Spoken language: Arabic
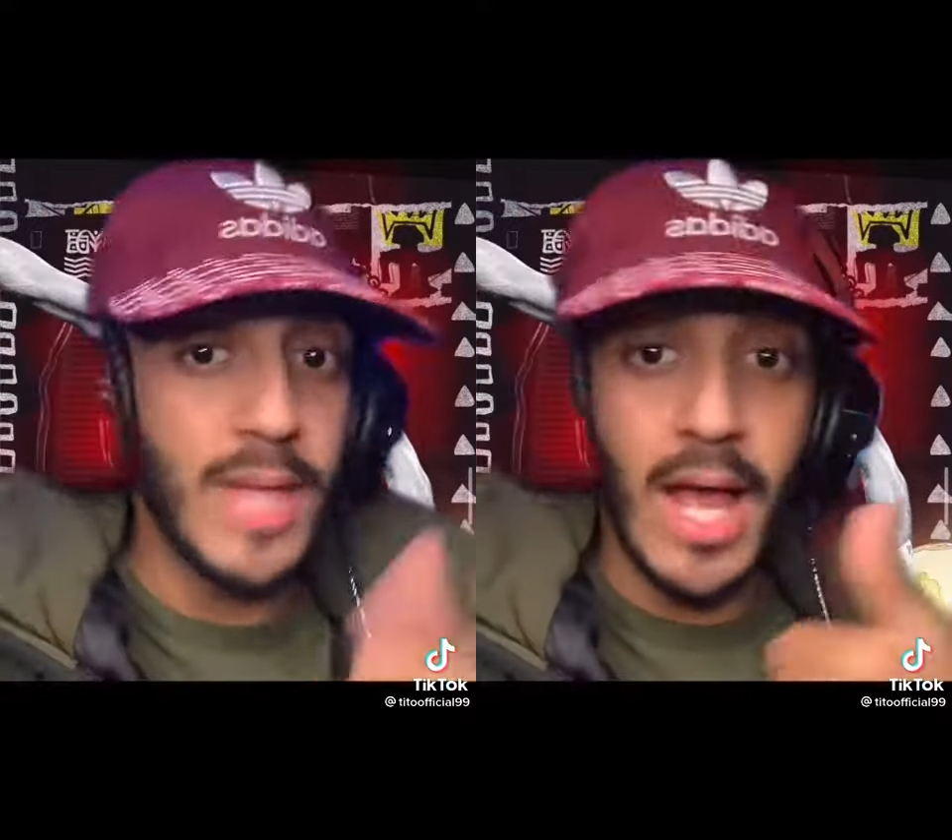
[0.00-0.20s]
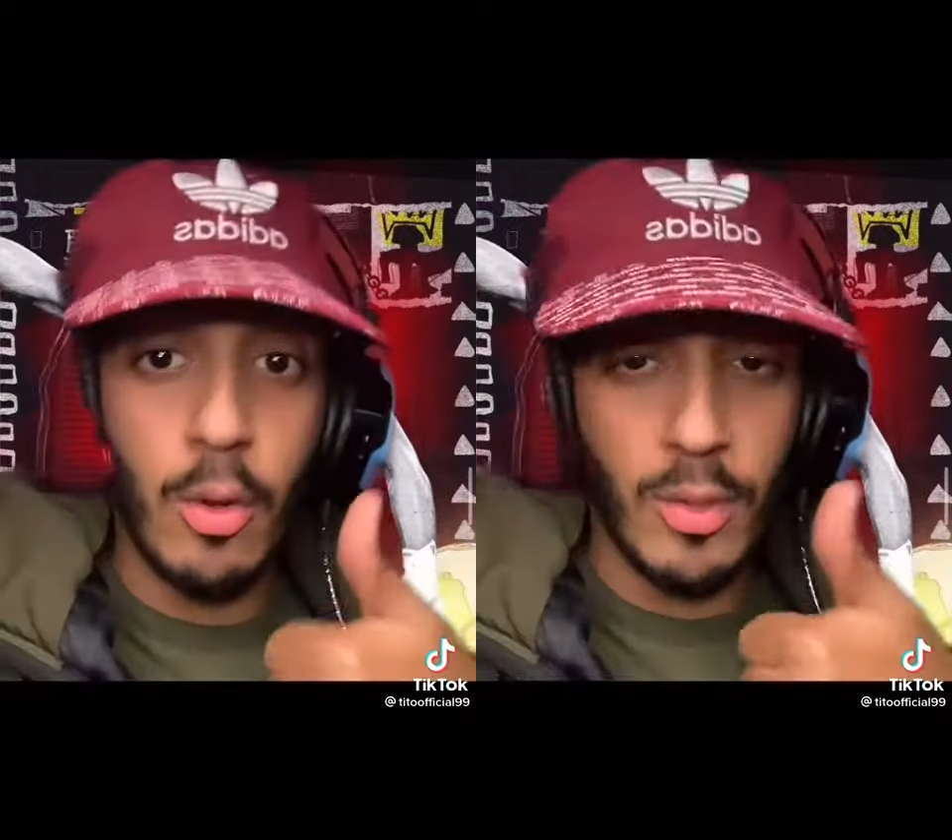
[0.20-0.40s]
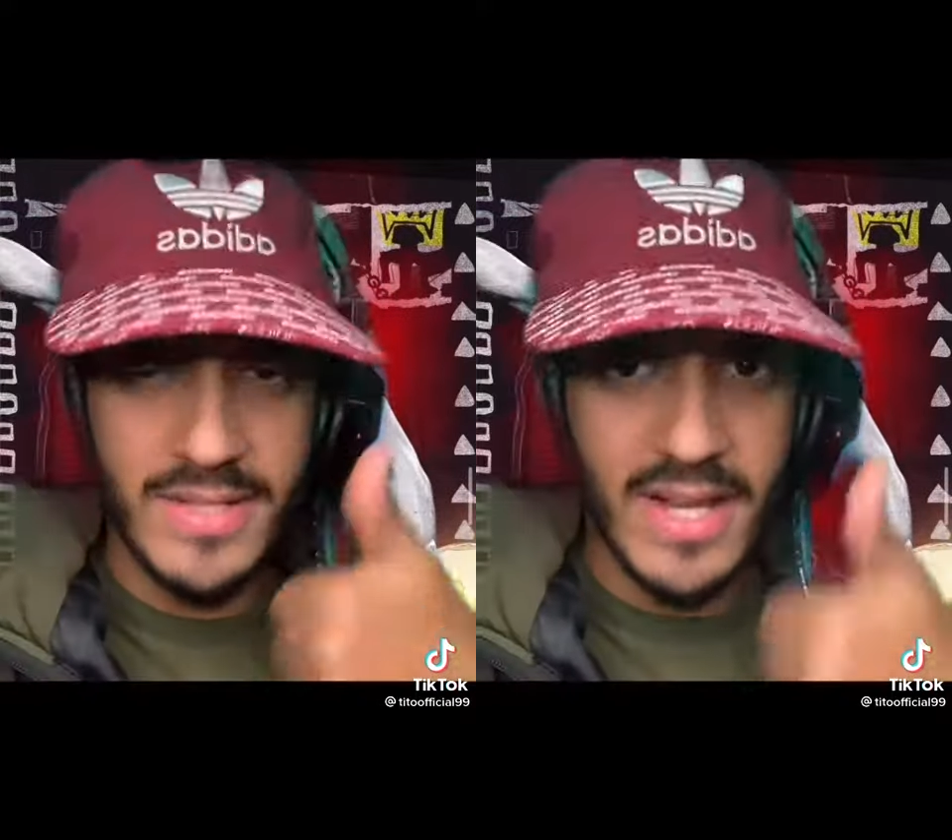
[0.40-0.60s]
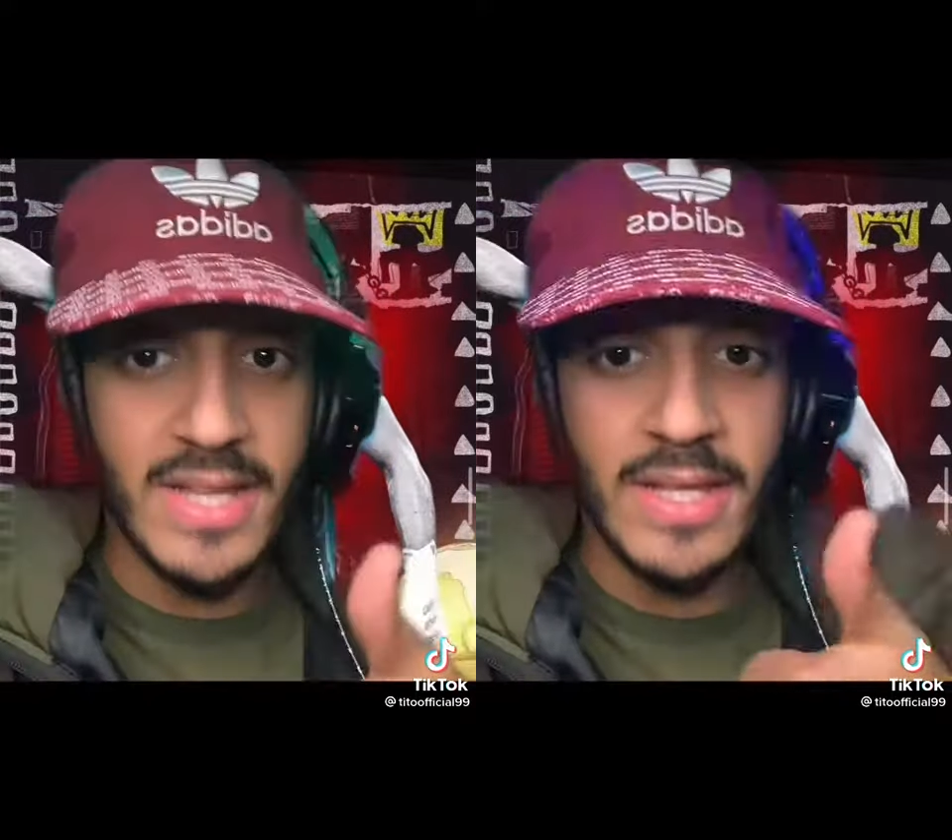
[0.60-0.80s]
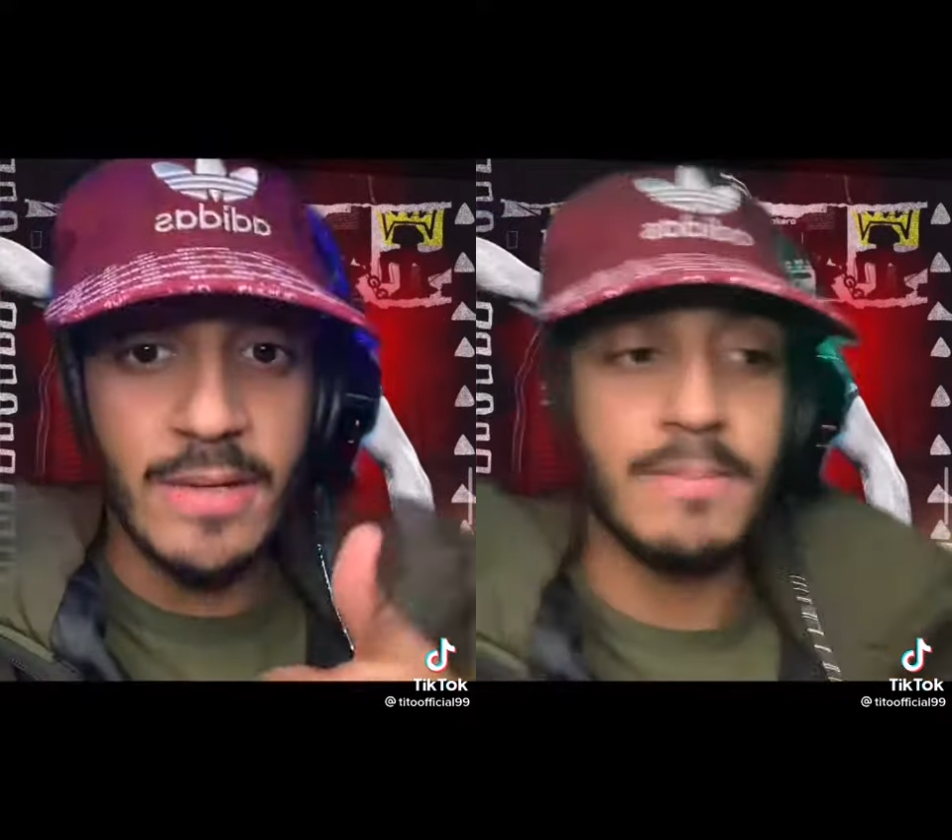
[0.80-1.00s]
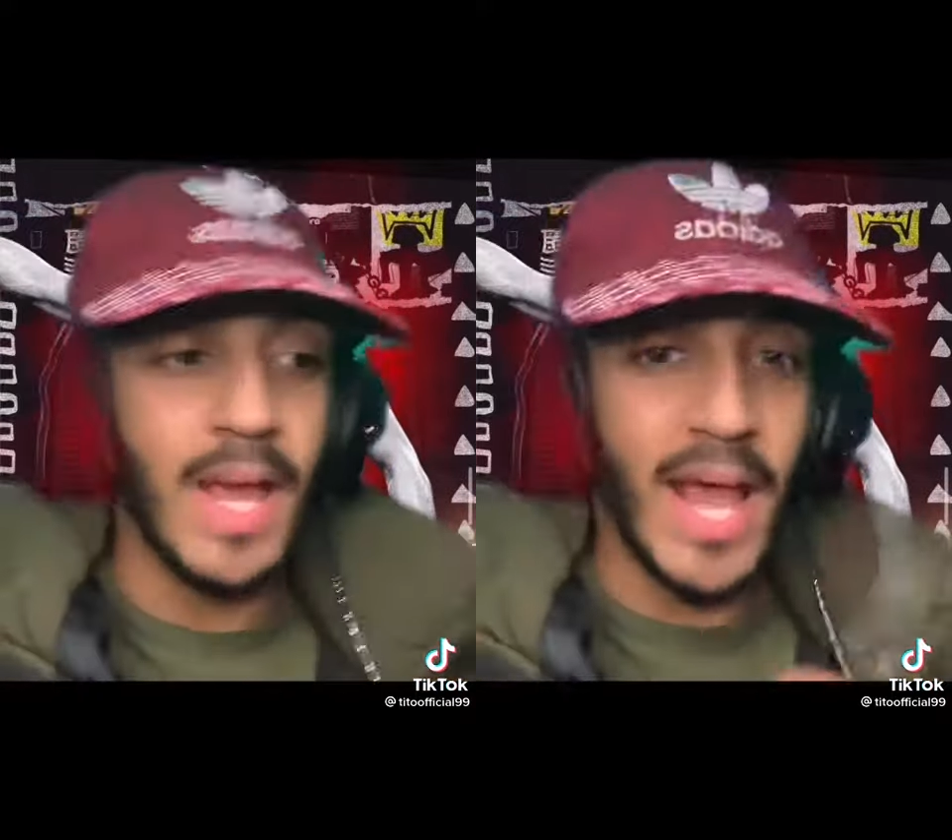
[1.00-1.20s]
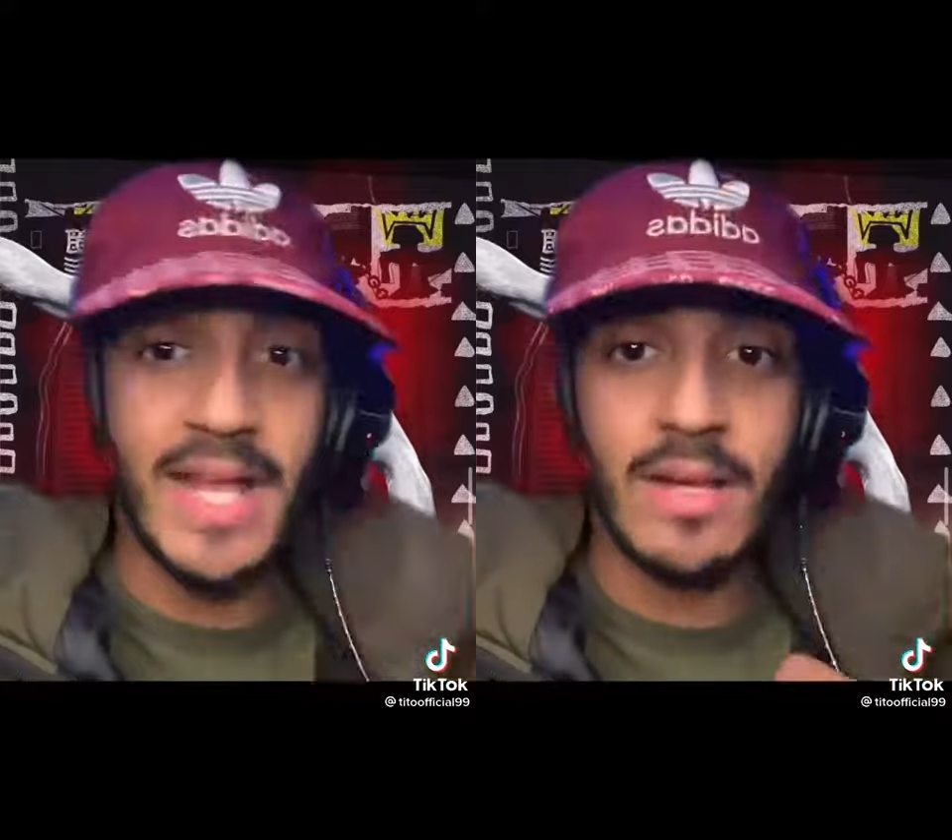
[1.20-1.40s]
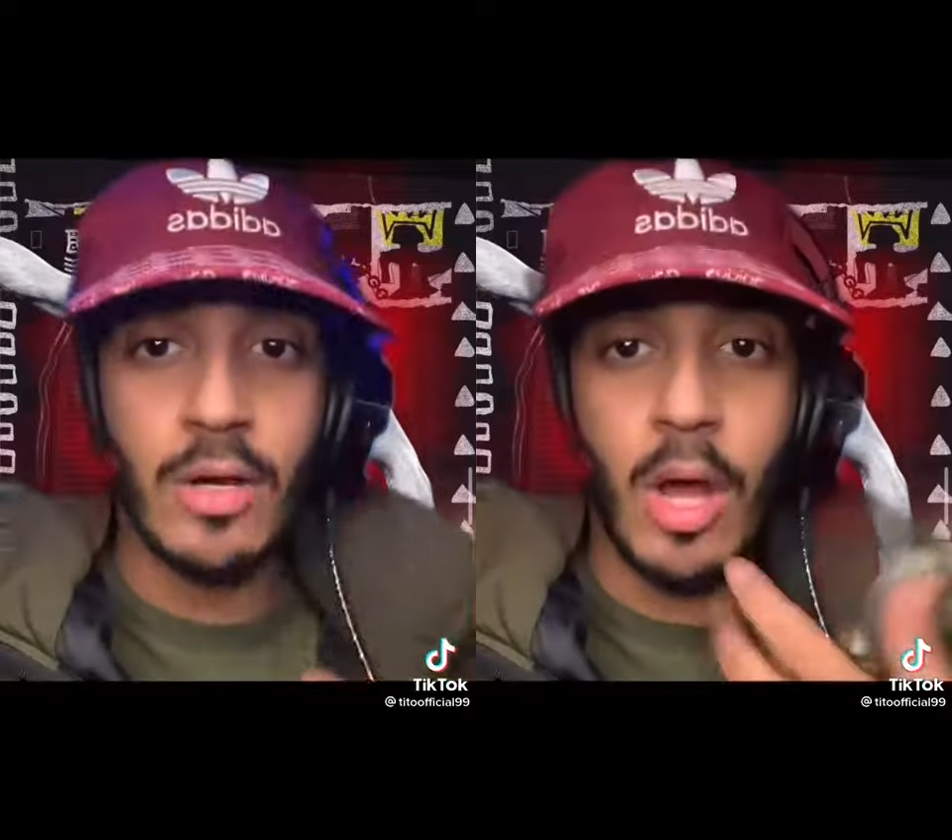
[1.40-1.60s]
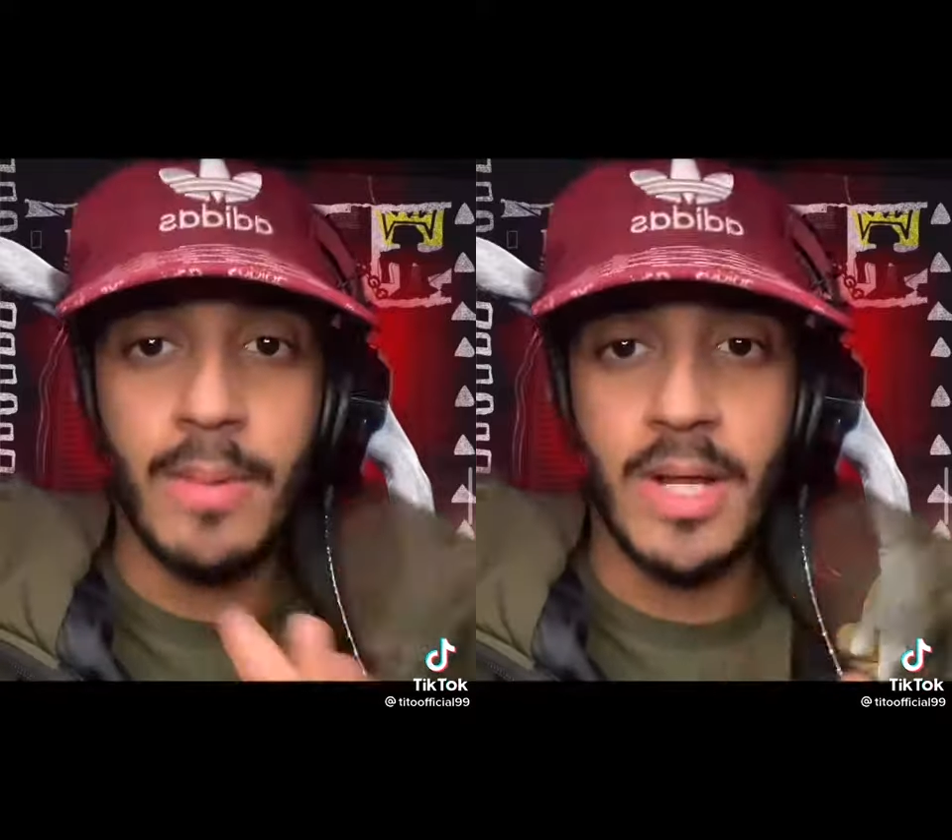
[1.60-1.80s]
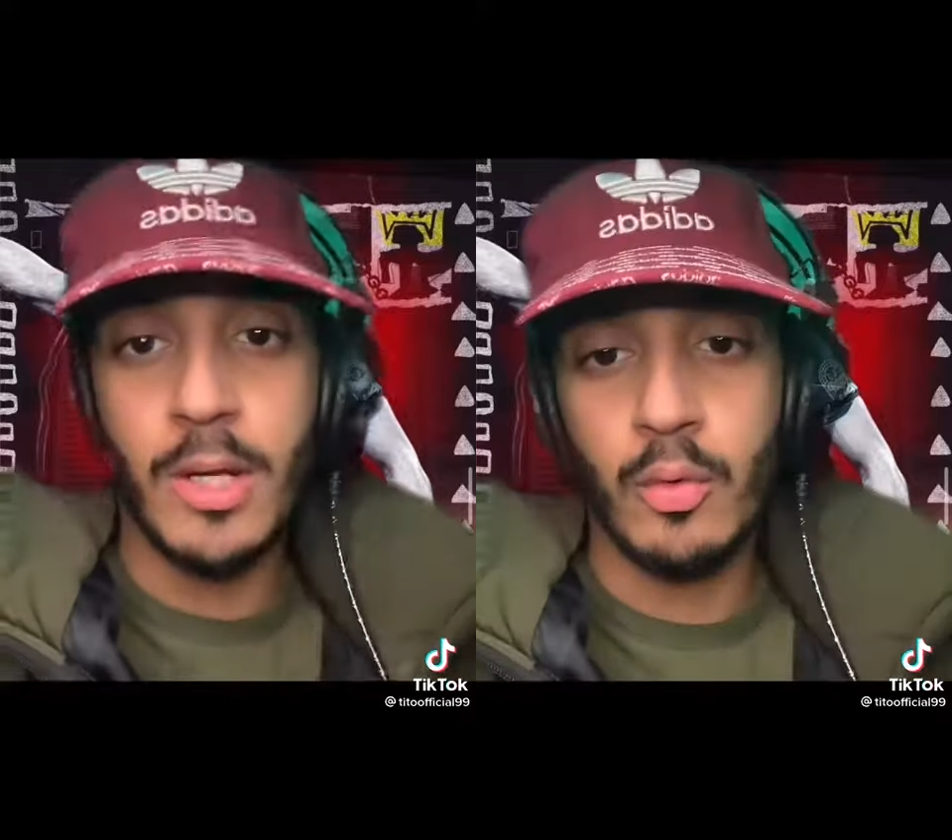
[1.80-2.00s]
حاجة كويسة جدا أخيرا خبر
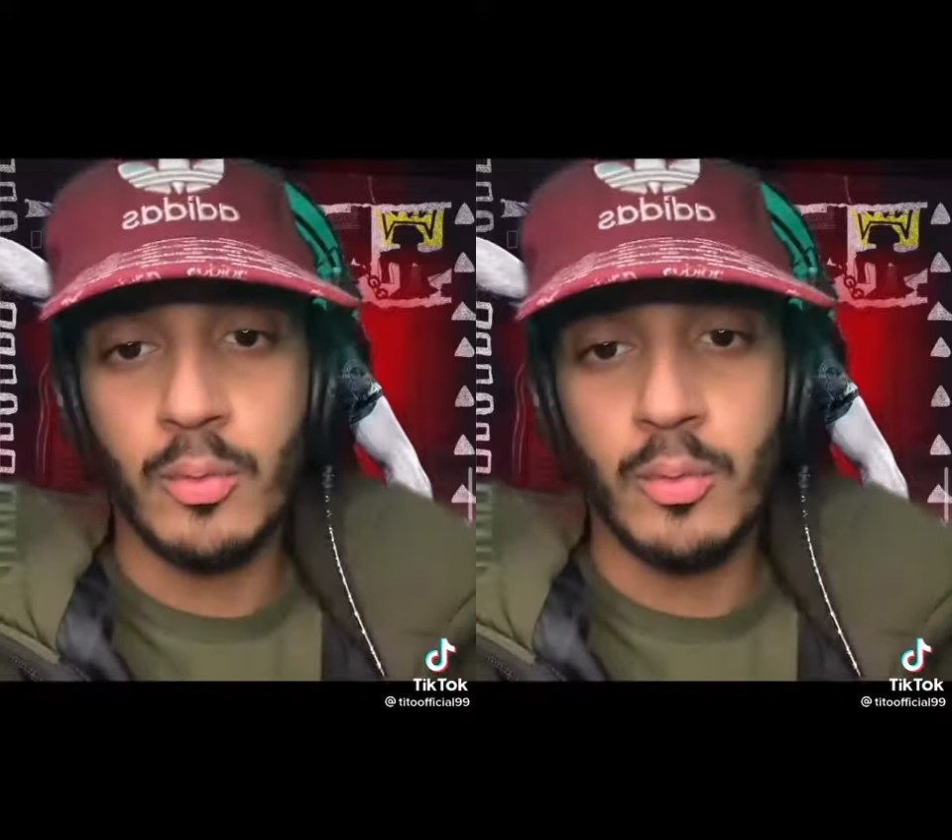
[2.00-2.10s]
حلو